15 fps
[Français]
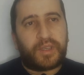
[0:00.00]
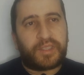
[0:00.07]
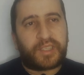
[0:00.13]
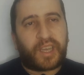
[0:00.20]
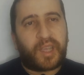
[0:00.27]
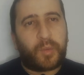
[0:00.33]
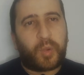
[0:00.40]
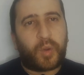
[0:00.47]

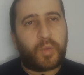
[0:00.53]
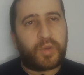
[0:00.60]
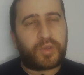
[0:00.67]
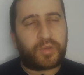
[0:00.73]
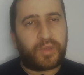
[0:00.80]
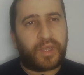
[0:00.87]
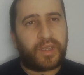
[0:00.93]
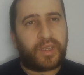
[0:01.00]
j'irai les
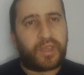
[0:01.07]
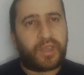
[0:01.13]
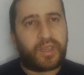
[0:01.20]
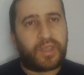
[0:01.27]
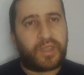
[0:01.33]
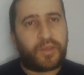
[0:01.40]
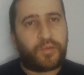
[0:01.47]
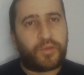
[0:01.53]
promotions
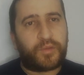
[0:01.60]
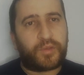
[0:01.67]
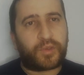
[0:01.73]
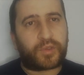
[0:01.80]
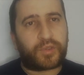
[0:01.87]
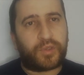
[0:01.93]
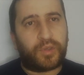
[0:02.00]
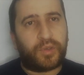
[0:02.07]
des, des
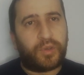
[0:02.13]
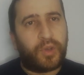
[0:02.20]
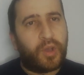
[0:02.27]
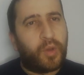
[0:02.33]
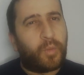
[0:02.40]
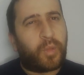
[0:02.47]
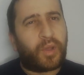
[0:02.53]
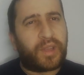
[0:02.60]
futurs jeux,
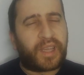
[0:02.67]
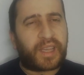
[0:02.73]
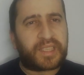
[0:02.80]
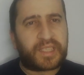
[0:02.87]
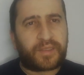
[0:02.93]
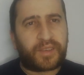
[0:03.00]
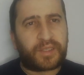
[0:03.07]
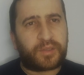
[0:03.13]
prendre les
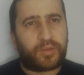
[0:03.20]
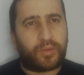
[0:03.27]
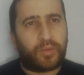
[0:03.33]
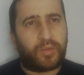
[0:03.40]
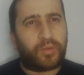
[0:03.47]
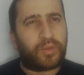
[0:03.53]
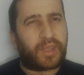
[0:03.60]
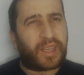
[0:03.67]

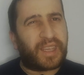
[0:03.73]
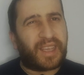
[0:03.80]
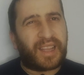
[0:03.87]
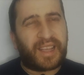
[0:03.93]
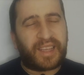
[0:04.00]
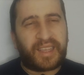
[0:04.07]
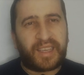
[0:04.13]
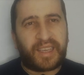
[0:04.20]
réservations, trier
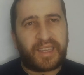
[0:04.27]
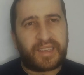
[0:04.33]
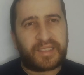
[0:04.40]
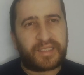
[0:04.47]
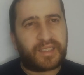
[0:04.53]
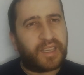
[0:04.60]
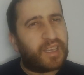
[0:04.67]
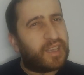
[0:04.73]
la
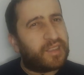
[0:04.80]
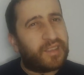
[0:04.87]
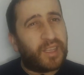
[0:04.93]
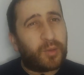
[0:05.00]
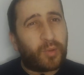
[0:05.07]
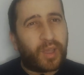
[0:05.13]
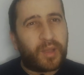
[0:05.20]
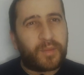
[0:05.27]
caisse,
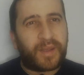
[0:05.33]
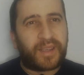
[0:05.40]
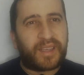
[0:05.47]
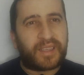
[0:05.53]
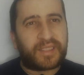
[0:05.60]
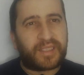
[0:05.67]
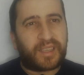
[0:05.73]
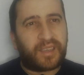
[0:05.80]
nettoyer le
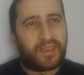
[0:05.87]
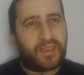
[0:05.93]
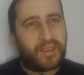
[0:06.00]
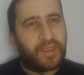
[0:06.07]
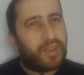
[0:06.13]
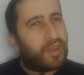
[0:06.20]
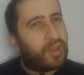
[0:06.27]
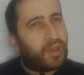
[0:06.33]
magasin,
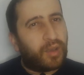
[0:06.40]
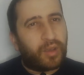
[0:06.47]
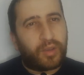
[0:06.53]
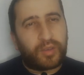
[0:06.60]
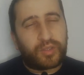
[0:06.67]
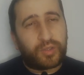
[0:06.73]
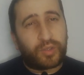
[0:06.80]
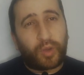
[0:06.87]

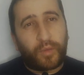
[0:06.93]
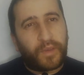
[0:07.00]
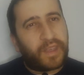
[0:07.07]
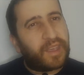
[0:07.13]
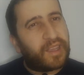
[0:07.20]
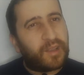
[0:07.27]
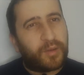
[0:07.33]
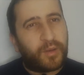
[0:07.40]
euh,
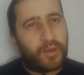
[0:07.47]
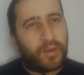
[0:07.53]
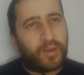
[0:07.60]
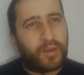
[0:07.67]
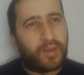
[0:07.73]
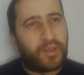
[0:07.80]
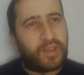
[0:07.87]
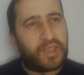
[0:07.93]
surveiller
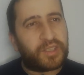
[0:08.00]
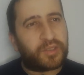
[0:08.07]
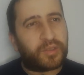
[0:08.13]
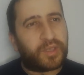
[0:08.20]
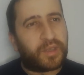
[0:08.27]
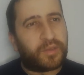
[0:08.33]
les jeux